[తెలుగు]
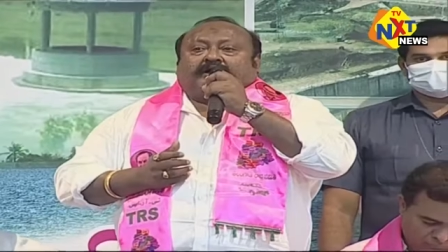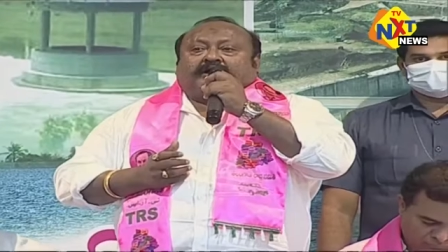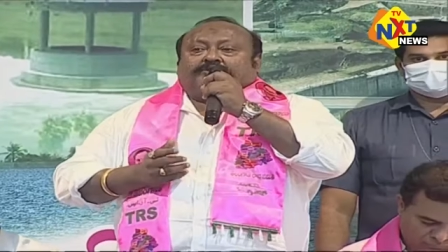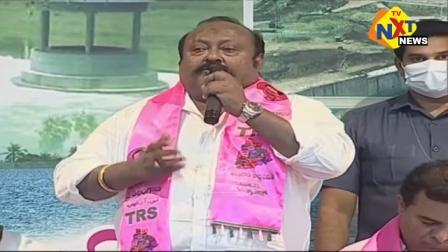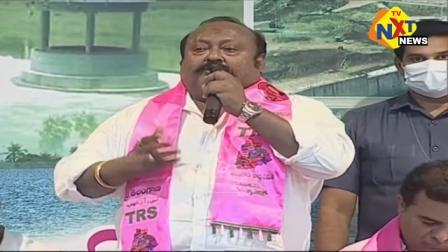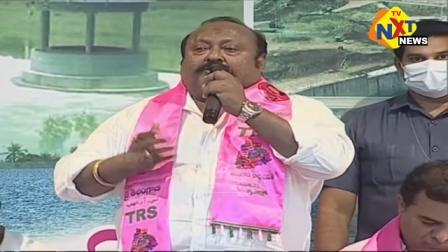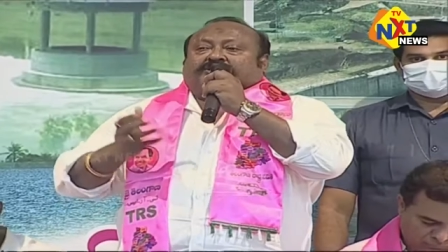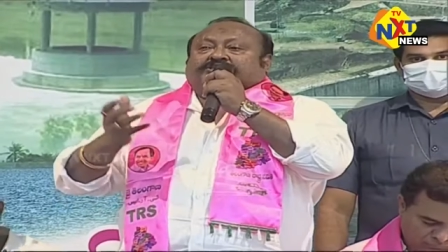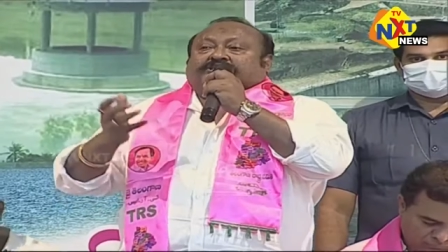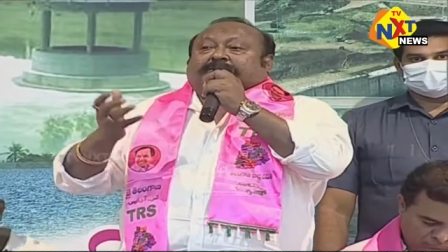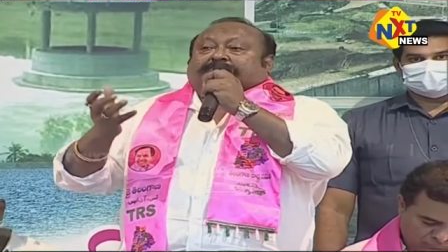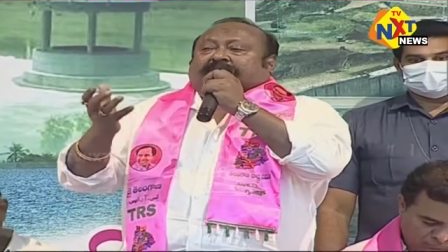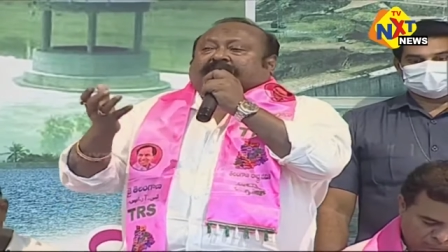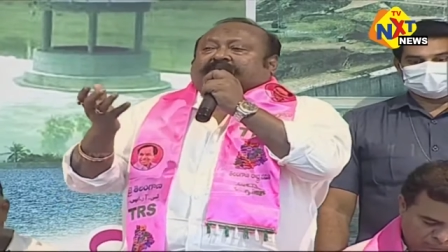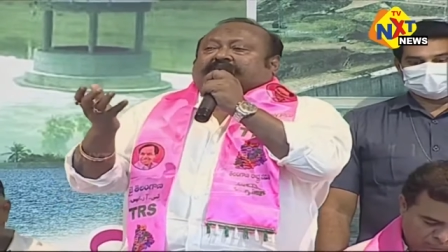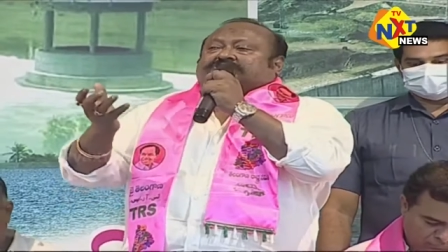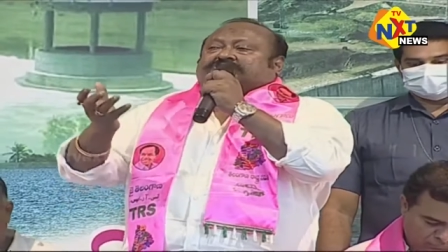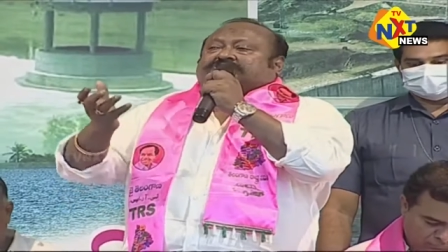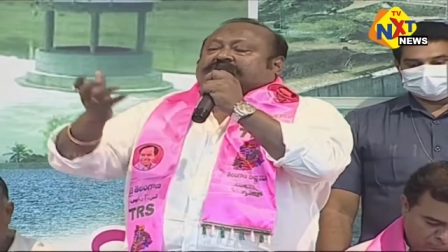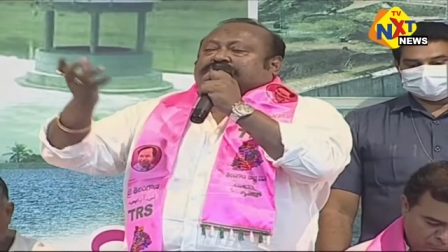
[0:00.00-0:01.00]
అందుకోసం
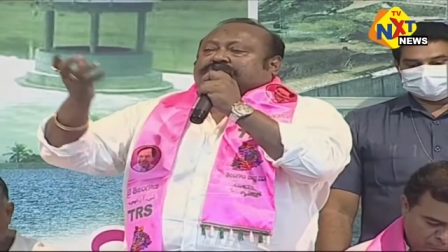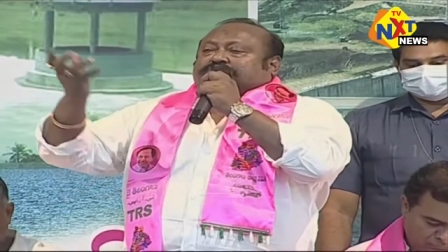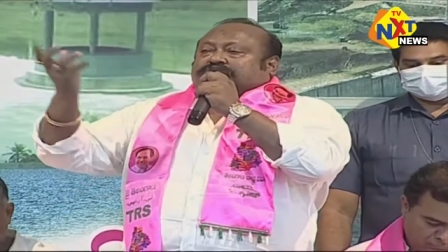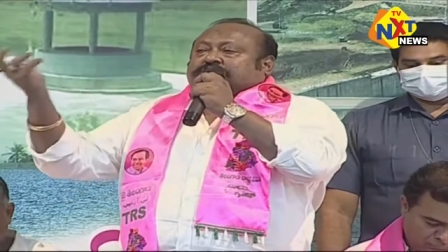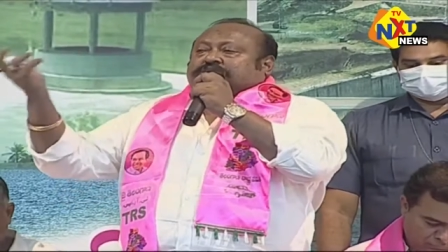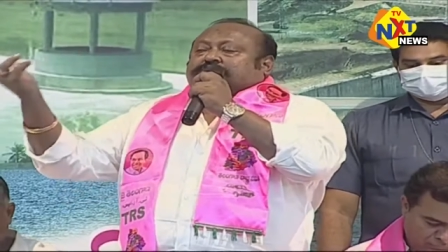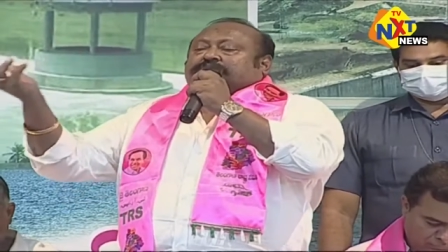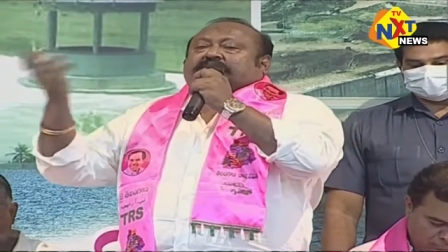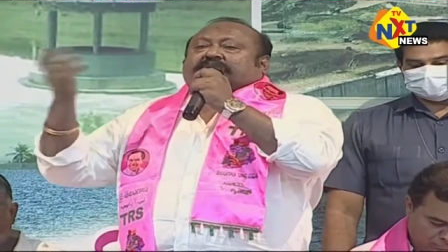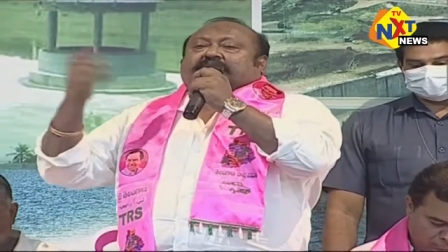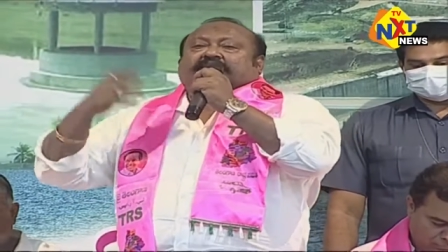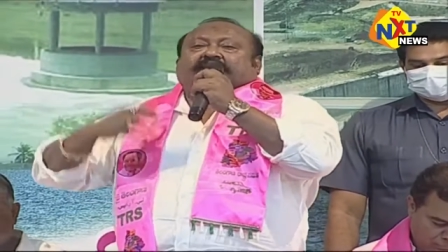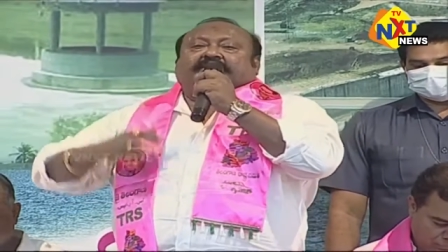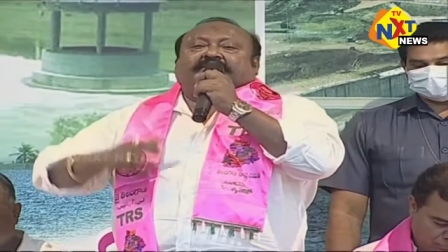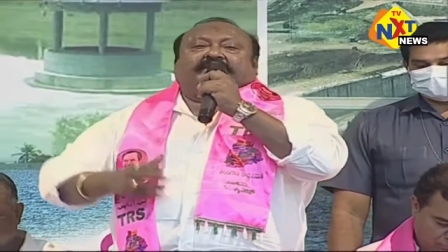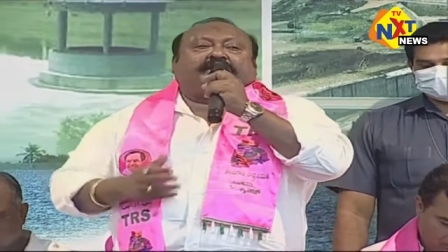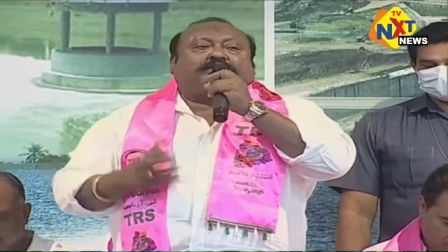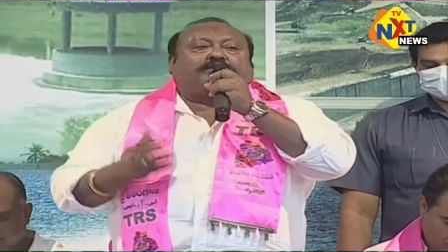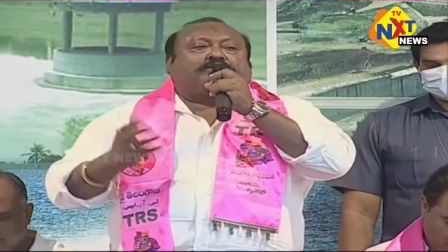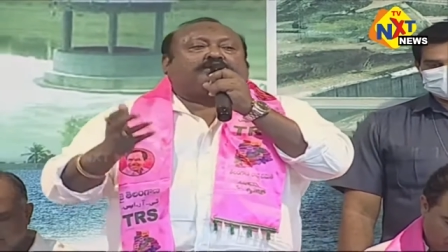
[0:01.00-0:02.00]
ప్రజలు సంతోషంగా ఉండాలంటే